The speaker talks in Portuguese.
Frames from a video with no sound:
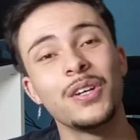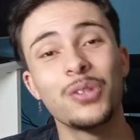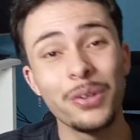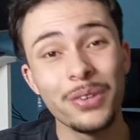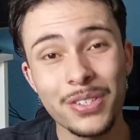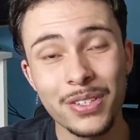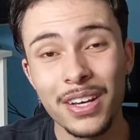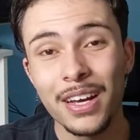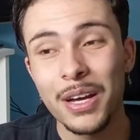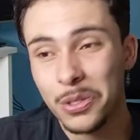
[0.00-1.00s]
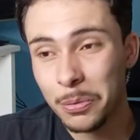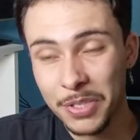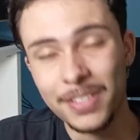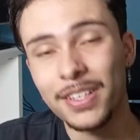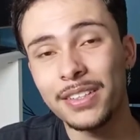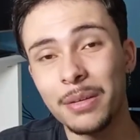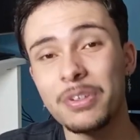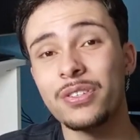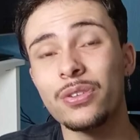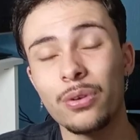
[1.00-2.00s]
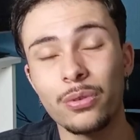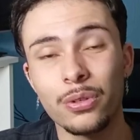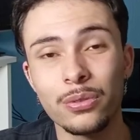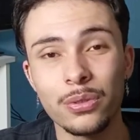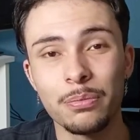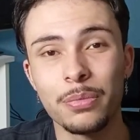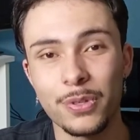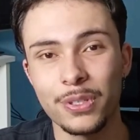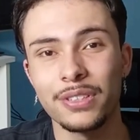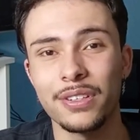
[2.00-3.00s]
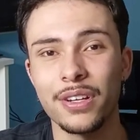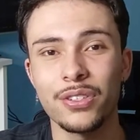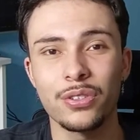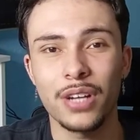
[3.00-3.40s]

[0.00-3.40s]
Tudo isso é só pesquisar que tem bastante conteúdo por isso na internet.